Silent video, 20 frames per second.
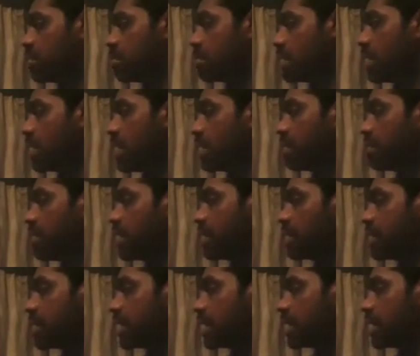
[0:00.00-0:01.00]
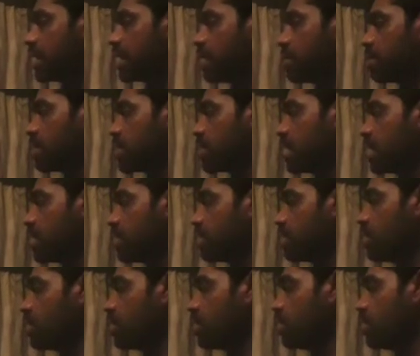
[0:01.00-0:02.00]
মিয়ানমার থেকে
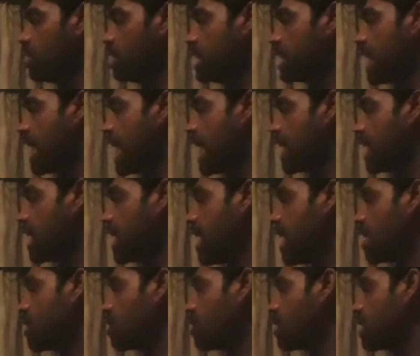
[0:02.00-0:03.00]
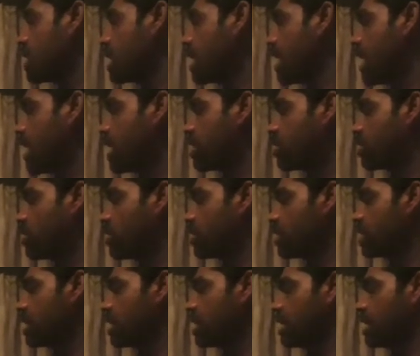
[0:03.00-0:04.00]
বিতাড়িত লাখ লাখ রোহিঙ্গা
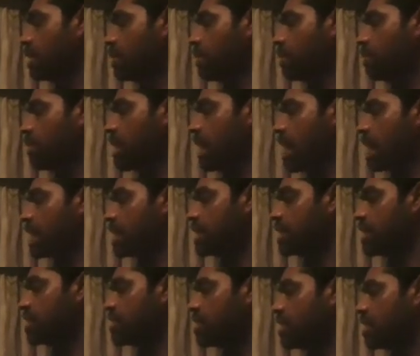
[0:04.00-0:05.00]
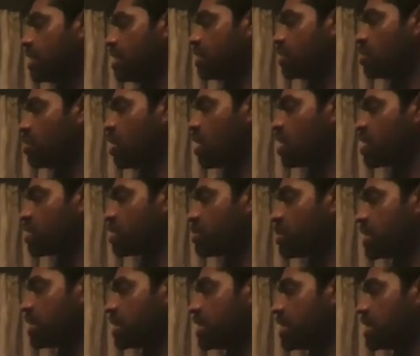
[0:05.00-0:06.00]
এখন বাংলাদেশের
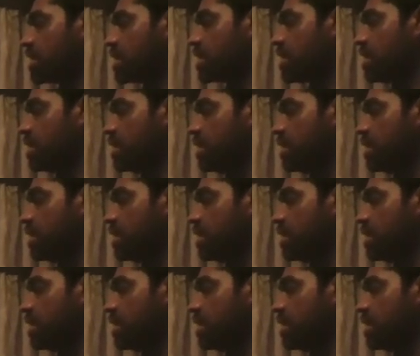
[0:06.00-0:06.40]
কক্সবাজারে